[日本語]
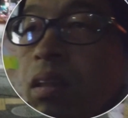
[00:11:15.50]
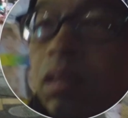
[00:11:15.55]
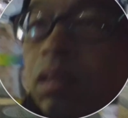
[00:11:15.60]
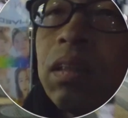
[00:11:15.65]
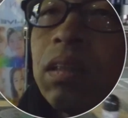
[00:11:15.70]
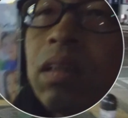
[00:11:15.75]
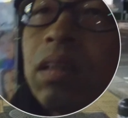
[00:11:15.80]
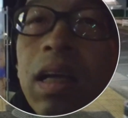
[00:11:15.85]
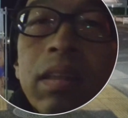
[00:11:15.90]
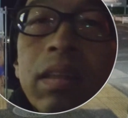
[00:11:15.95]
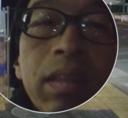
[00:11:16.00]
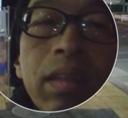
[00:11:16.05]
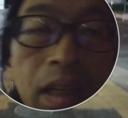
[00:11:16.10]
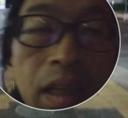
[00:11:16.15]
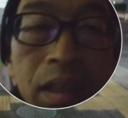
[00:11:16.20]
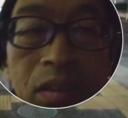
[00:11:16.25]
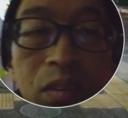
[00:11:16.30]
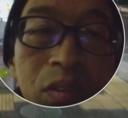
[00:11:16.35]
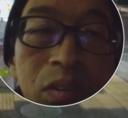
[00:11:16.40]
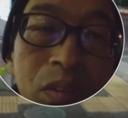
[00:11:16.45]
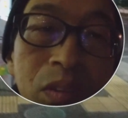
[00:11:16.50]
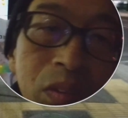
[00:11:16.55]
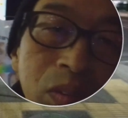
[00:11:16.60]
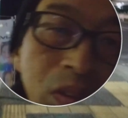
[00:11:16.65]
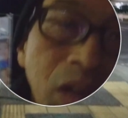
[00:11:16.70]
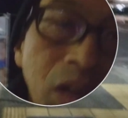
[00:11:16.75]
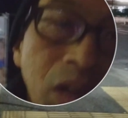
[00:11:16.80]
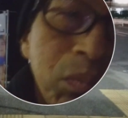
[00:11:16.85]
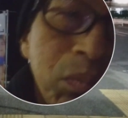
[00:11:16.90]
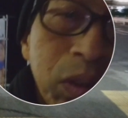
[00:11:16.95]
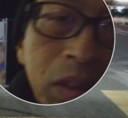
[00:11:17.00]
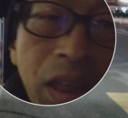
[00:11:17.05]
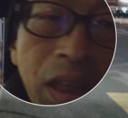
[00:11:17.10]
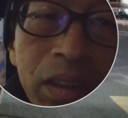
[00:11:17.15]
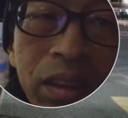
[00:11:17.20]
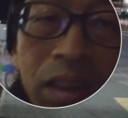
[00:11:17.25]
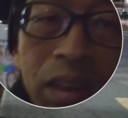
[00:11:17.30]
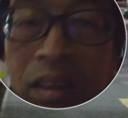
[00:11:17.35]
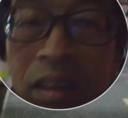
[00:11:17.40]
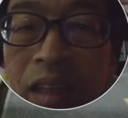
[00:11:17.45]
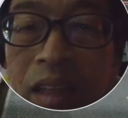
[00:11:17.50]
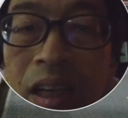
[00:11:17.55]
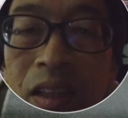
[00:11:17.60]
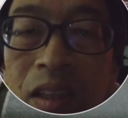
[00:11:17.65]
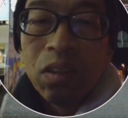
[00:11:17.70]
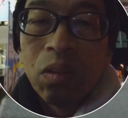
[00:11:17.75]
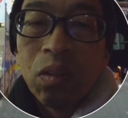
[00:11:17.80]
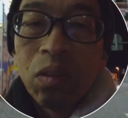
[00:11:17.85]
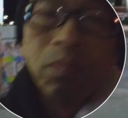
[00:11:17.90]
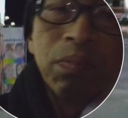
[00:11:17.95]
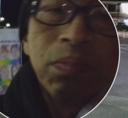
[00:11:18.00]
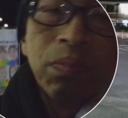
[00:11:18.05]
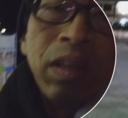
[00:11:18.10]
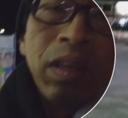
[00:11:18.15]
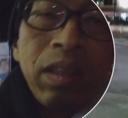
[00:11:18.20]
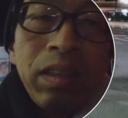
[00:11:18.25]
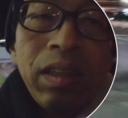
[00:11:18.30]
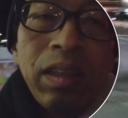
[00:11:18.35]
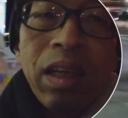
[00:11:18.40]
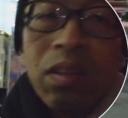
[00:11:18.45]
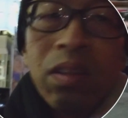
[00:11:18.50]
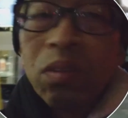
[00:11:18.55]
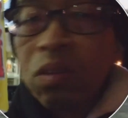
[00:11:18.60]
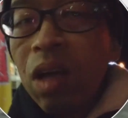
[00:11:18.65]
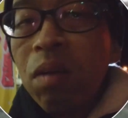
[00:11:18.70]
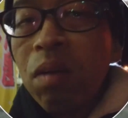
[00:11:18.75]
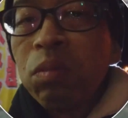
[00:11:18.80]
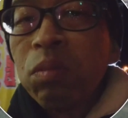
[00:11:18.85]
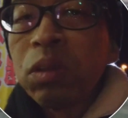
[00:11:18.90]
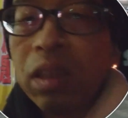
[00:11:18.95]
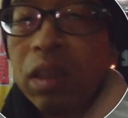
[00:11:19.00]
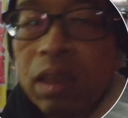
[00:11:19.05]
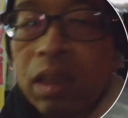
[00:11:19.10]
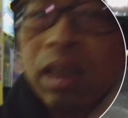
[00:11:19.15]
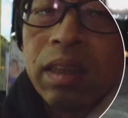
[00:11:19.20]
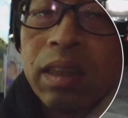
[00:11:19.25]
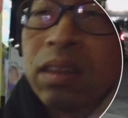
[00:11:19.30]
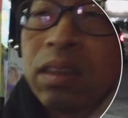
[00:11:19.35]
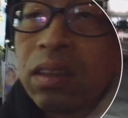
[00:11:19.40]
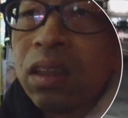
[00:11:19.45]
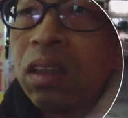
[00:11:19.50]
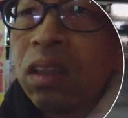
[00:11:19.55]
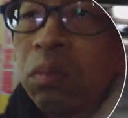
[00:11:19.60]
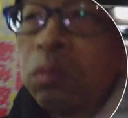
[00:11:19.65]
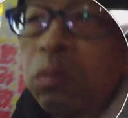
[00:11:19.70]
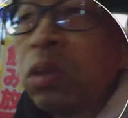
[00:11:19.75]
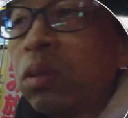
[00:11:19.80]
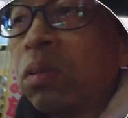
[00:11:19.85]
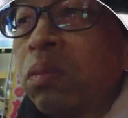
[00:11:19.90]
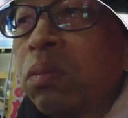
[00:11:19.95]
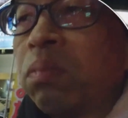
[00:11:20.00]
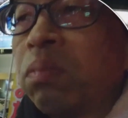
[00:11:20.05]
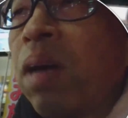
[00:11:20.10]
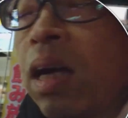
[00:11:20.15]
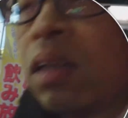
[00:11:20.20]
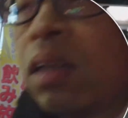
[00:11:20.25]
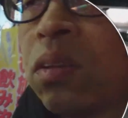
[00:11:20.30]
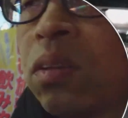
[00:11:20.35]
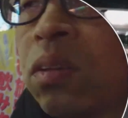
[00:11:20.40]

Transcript: が成立するのが難しい時代と言えるのかもしれないですけどもまあそ